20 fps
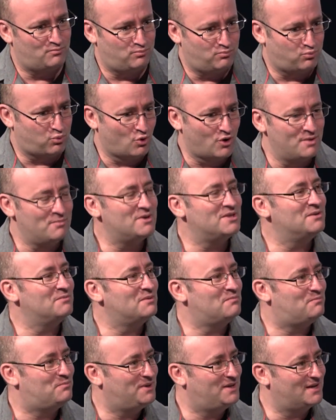пойманными
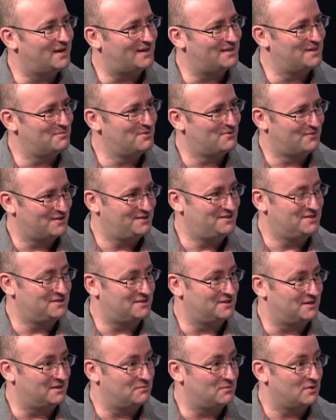пьяными
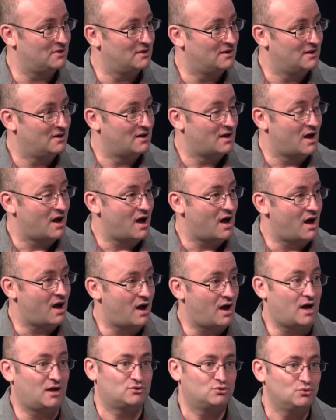водителями. Mm -hmm. А